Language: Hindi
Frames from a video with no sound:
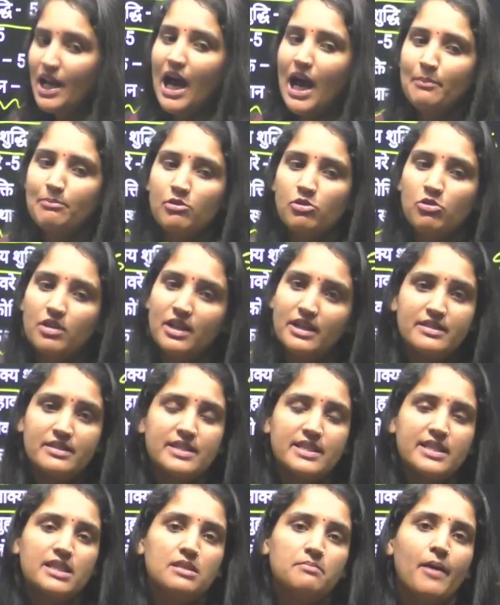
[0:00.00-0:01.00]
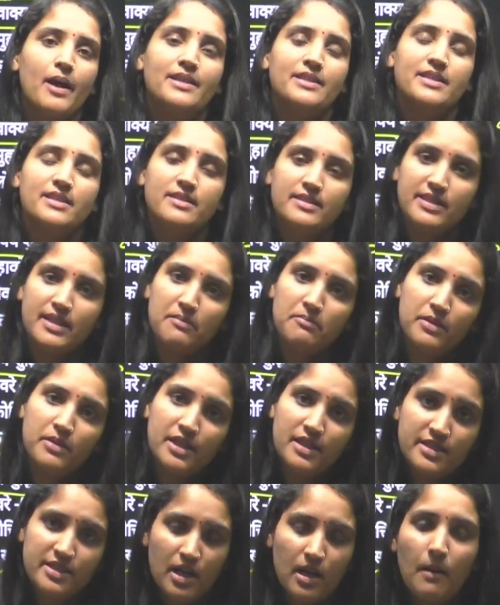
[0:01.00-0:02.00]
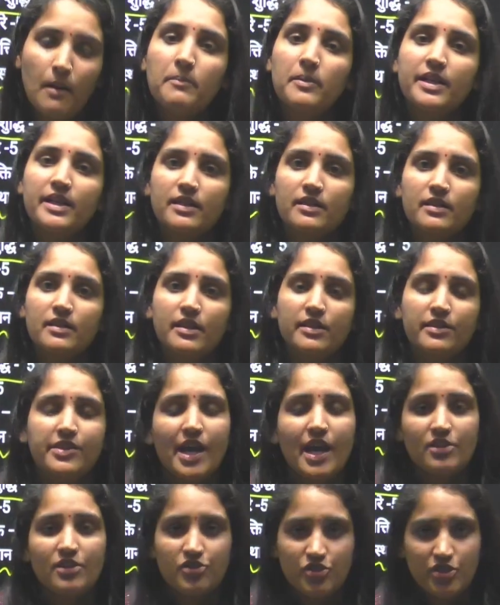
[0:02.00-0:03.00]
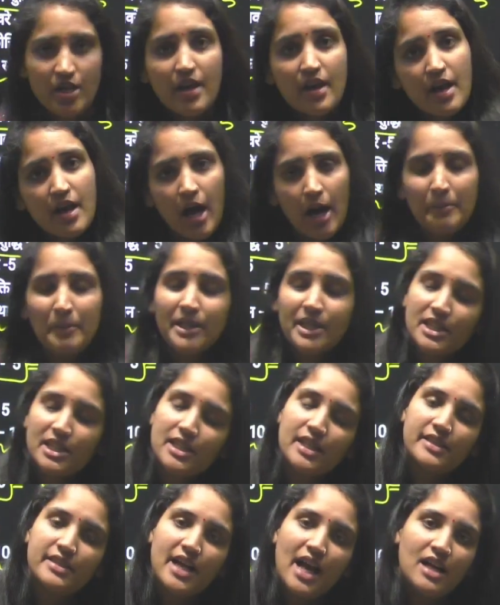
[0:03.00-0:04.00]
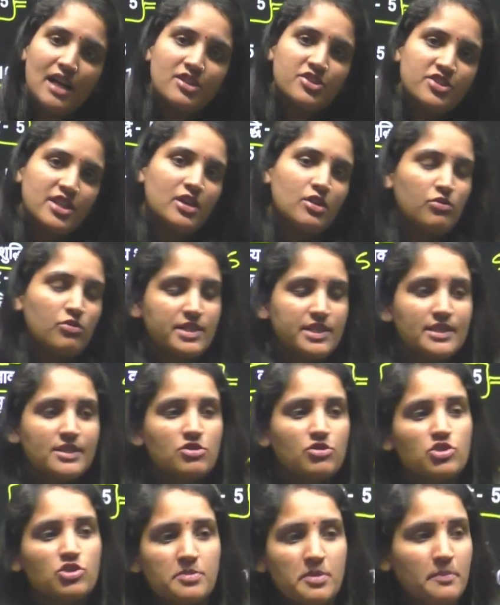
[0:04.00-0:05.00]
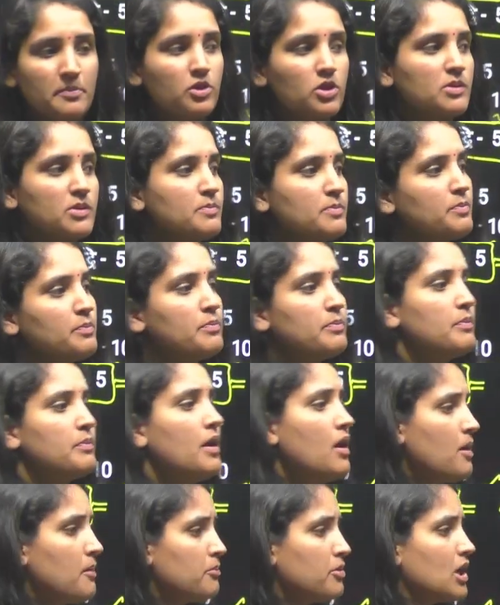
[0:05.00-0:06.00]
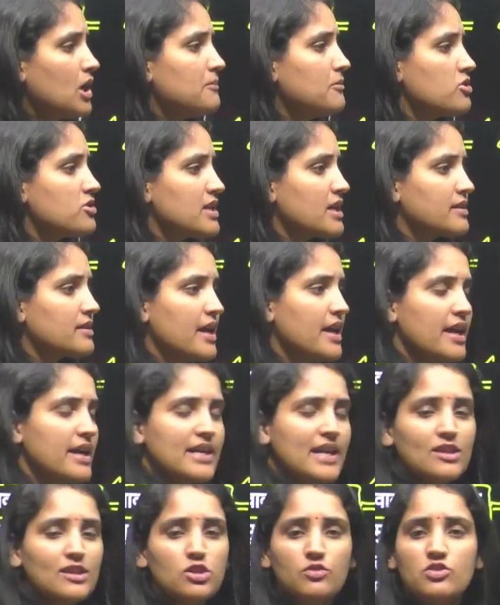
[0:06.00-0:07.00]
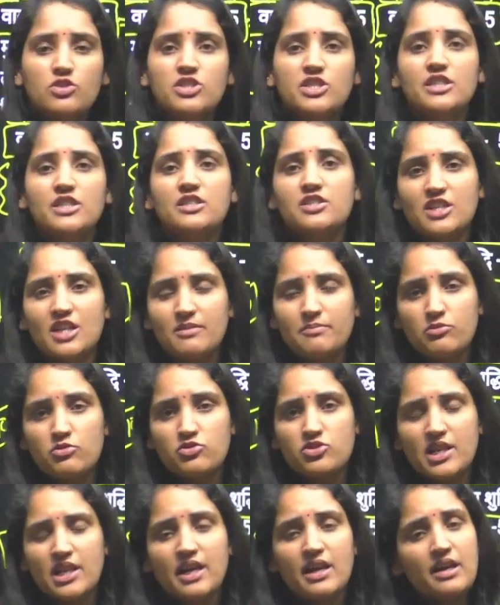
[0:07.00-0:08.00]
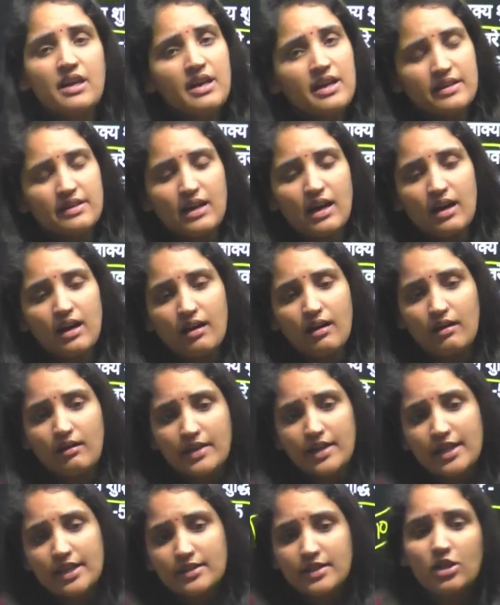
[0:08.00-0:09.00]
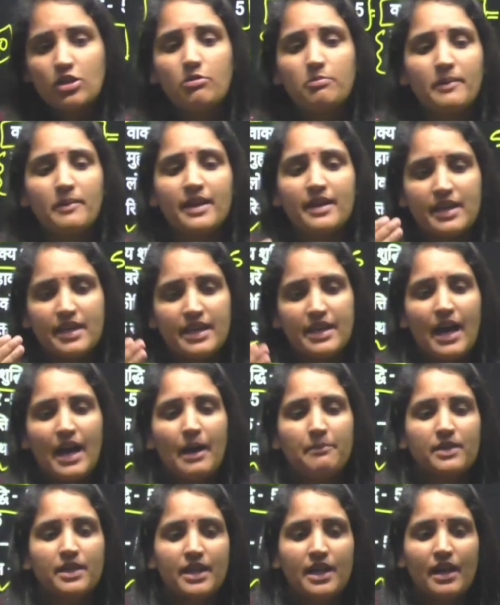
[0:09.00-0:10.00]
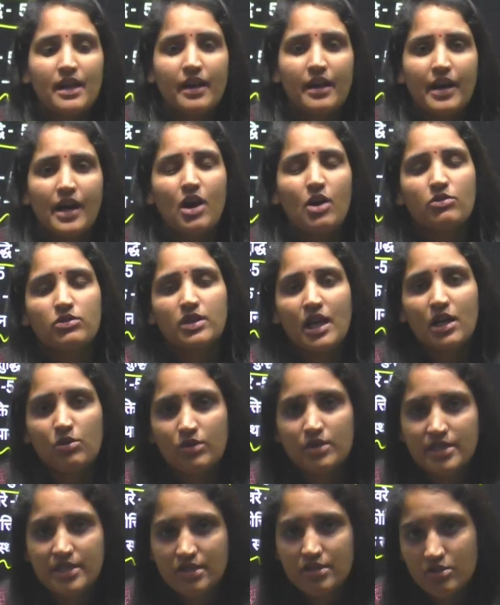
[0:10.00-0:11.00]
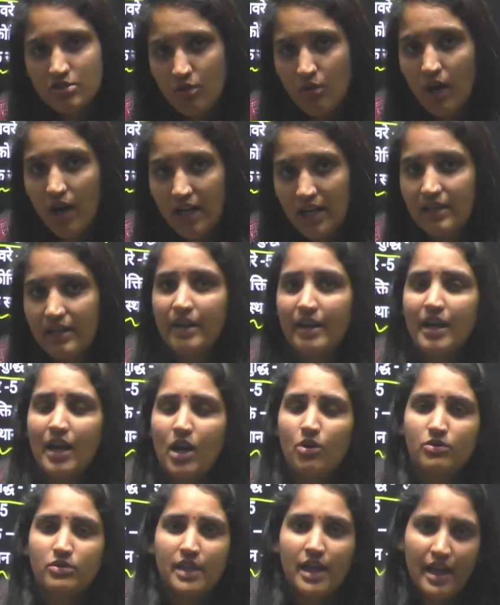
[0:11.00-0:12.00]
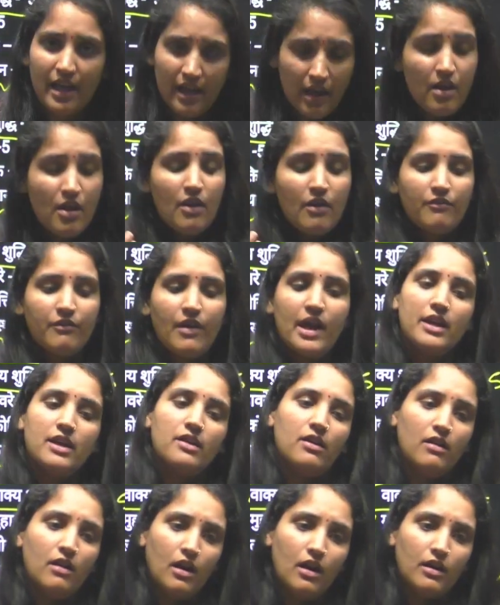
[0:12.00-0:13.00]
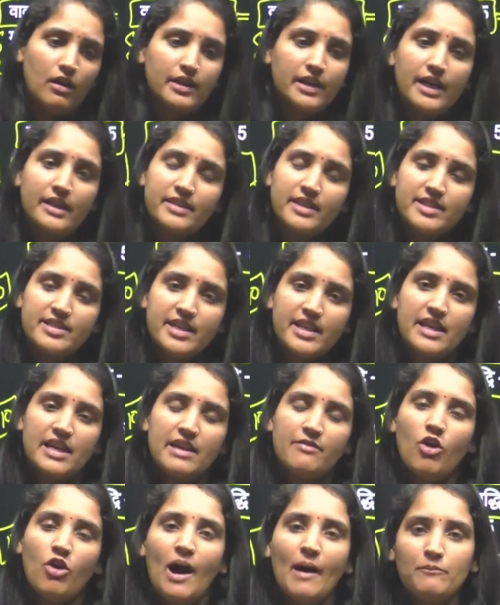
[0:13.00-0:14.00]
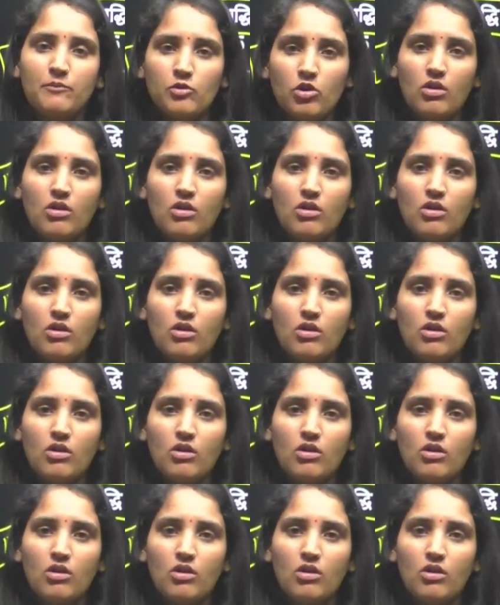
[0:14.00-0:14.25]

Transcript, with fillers: आपको अनसीन पैसेज से मीन्स अपटित गद्यांश से अपटित गद्यांश से क्वेश्चंस कुछ भी पुट पुटअप हो सकते हैं या तो वो शीर्षक पूछ ले या गद्य को पढ़ के ही आपने क्या करना होता है क्वेश्चंस को हल करना होता है वहीं गद्य से ही वो आपको